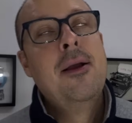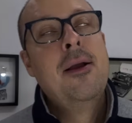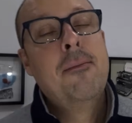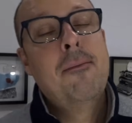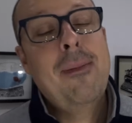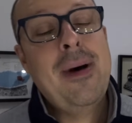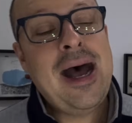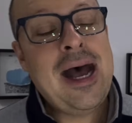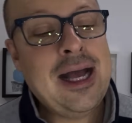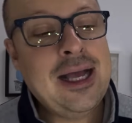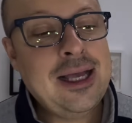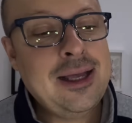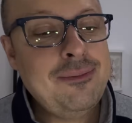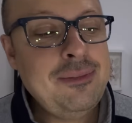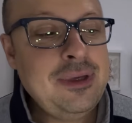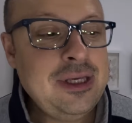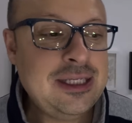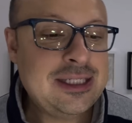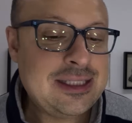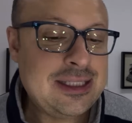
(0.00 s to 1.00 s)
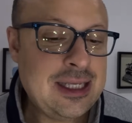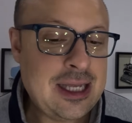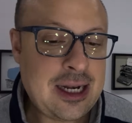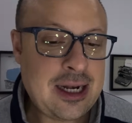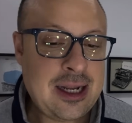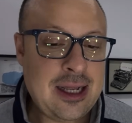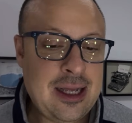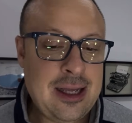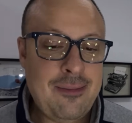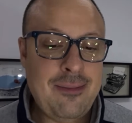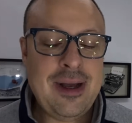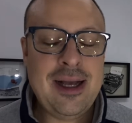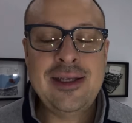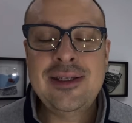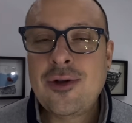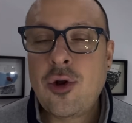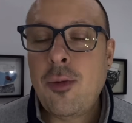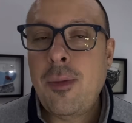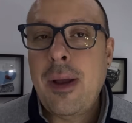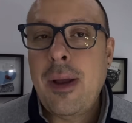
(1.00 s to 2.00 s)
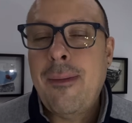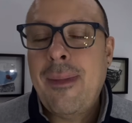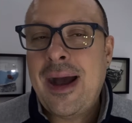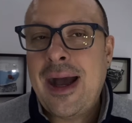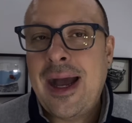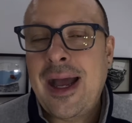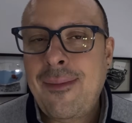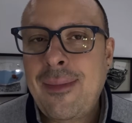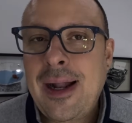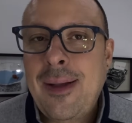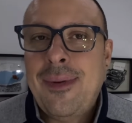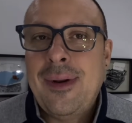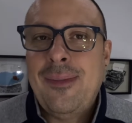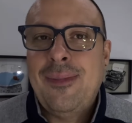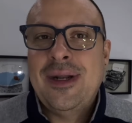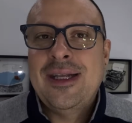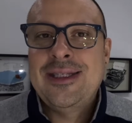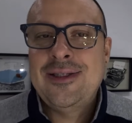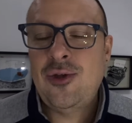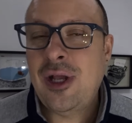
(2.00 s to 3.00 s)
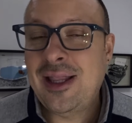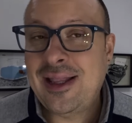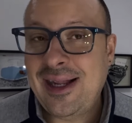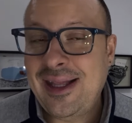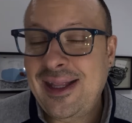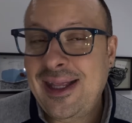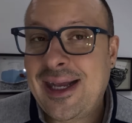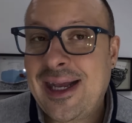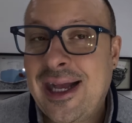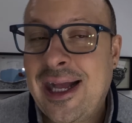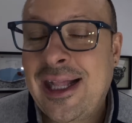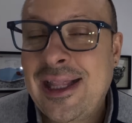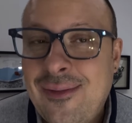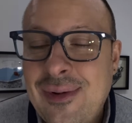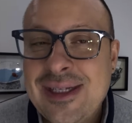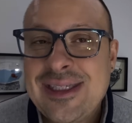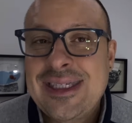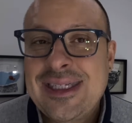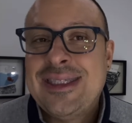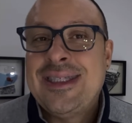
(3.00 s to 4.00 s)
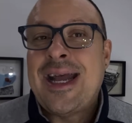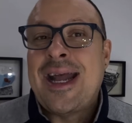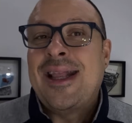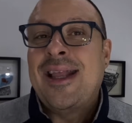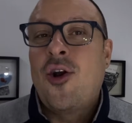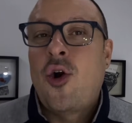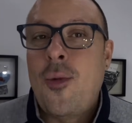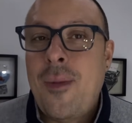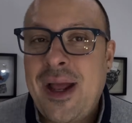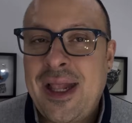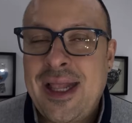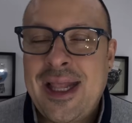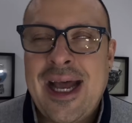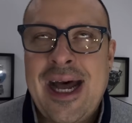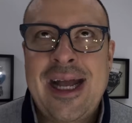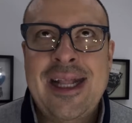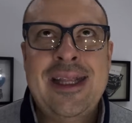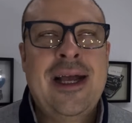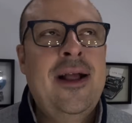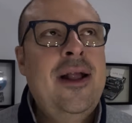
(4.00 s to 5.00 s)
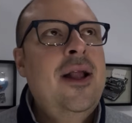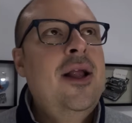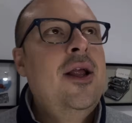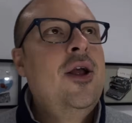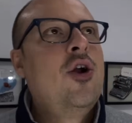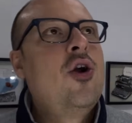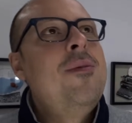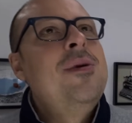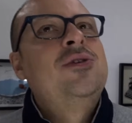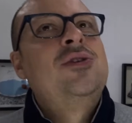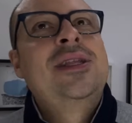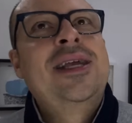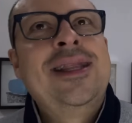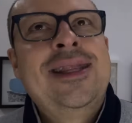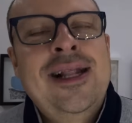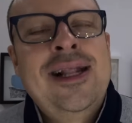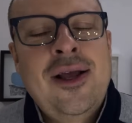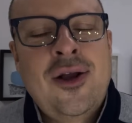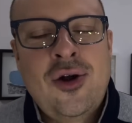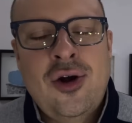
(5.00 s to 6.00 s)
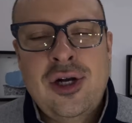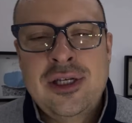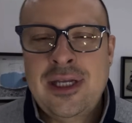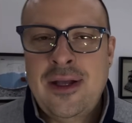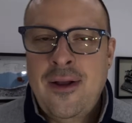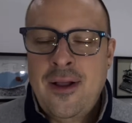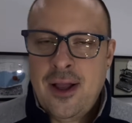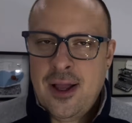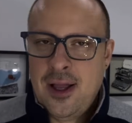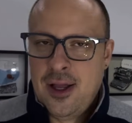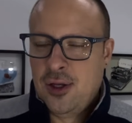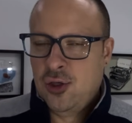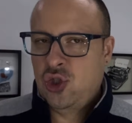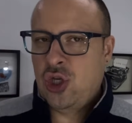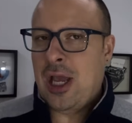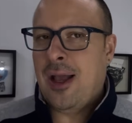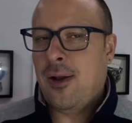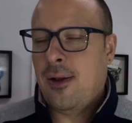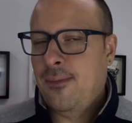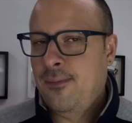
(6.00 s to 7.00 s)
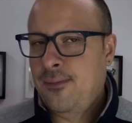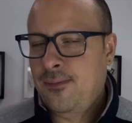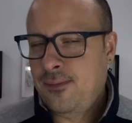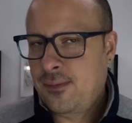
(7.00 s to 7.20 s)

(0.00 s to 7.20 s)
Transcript: ma eh, mister, ma come mai, ma la preparazione atletica di quest'estate com'è andata? Come sono andate le cose? Cioè, mm,